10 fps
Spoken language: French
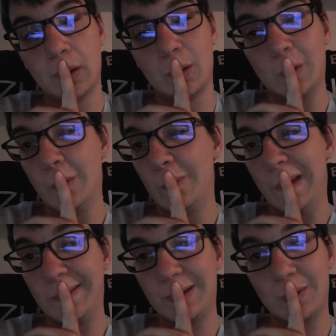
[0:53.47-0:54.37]

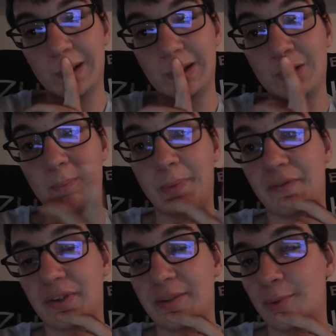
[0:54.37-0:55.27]
même si on risque
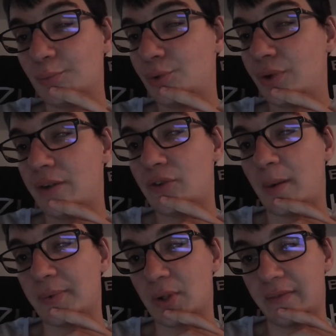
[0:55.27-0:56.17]
pas forcément de beaucoup les
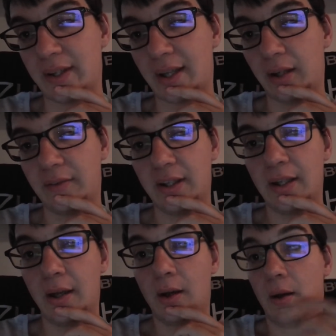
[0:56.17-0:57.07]
voir, parce qu'ils viennent
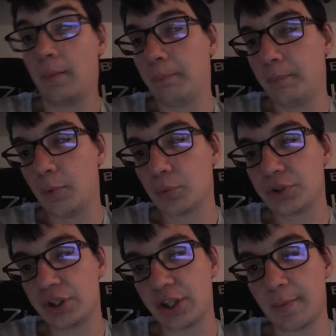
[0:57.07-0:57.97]
d'arriver, mais on
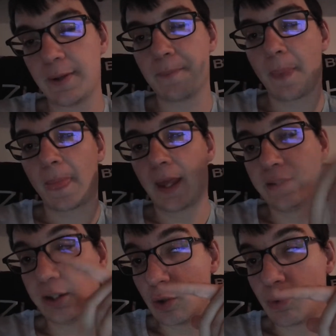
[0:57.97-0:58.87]
ne sait jamais.
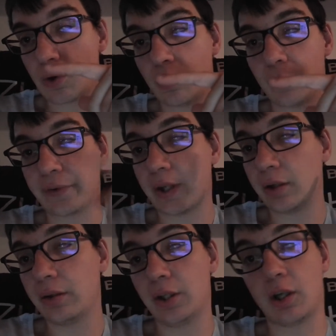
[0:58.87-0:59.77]
Dites-le moi en
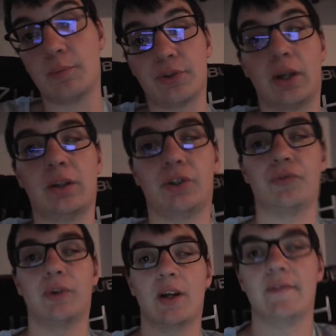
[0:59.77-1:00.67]
commentaire et comme ça je
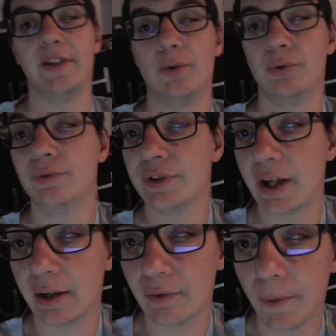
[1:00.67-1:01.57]
ferai la vidéo
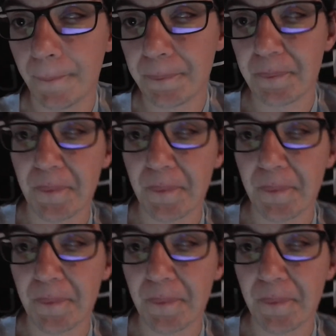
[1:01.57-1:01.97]
nouveaux arrivants.